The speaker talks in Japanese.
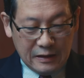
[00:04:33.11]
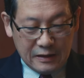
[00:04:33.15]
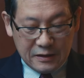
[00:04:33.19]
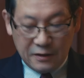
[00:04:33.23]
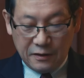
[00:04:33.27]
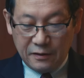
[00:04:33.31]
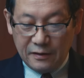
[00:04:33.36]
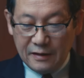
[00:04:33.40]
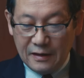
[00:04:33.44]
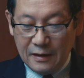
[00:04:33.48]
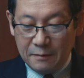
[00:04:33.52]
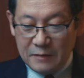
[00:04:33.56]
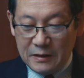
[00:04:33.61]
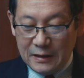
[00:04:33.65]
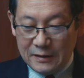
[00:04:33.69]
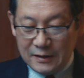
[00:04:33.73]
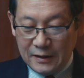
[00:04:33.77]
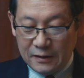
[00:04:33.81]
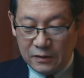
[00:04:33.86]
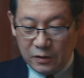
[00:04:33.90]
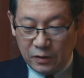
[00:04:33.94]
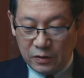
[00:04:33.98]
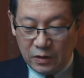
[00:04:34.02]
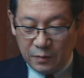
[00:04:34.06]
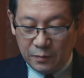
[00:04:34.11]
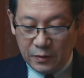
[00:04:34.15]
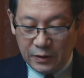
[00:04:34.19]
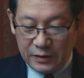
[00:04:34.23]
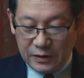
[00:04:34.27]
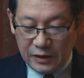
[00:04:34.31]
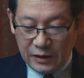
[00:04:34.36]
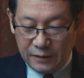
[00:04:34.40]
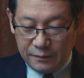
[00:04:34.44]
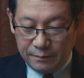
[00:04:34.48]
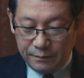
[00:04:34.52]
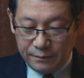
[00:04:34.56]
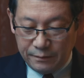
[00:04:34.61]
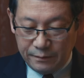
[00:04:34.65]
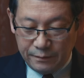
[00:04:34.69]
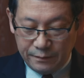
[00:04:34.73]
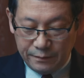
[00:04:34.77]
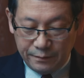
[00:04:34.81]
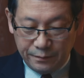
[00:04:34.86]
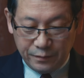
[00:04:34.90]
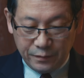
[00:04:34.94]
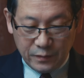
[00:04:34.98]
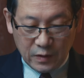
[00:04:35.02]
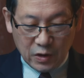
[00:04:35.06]
それでは皆さんと共に、
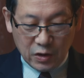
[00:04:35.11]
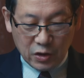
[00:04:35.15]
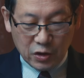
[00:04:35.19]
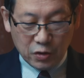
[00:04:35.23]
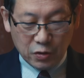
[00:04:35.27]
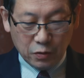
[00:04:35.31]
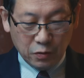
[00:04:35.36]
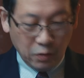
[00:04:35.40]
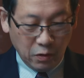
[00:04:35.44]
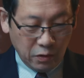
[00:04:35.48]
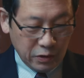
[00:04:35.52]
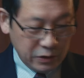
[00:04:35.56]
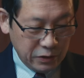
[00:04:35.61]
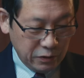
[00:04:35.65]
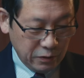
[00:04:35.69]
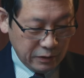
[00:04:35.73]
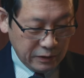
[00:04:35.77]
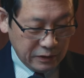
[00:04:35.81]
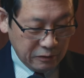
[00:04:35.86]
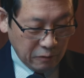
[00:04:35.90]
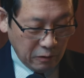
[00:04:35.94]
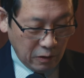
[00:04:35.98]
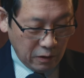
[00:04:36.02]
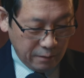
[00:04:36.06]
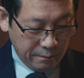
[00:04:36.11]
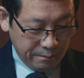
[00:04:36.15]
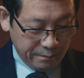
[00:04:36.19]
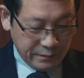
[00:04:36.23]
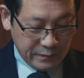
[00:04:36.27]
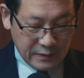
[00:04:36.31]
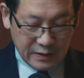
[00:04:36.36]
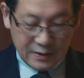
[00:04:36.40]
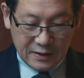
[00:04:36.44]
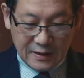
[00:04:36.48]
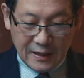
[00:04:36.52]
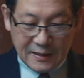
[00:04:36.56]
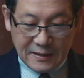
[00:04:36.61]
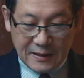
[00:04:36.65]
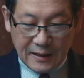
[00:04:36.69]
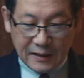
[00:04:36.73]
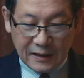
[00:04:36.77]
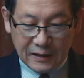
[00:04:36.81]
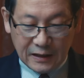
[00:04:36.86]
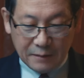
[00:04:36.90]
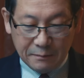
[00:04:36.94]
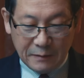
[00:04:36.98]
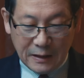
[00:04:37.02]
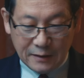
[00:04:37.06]
主の祈りを捧
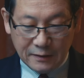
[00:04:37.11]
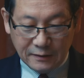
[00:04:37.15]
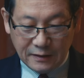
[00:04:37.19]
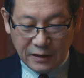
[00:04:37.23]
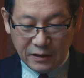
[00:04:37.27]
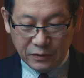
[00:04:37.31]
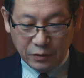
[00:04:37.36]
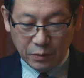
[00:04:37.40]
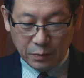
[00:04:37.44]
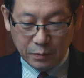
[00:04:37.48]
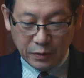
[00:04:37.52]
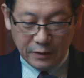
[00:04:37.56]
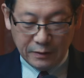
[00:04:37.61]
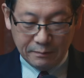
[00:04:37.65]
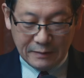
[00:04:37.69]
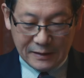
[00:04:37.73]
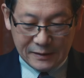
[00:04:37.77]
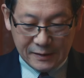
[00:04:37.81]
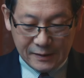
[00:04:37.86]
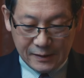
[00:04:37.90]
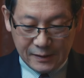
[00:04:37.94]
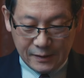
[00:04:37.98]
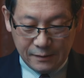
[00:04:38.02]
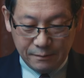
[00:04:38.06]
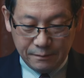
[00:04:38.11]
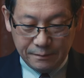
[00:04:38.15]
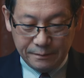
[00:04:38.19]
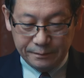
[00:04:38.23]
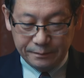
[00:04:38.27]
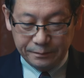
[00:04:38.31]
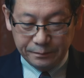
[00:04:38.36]
げてまいりたいと思います。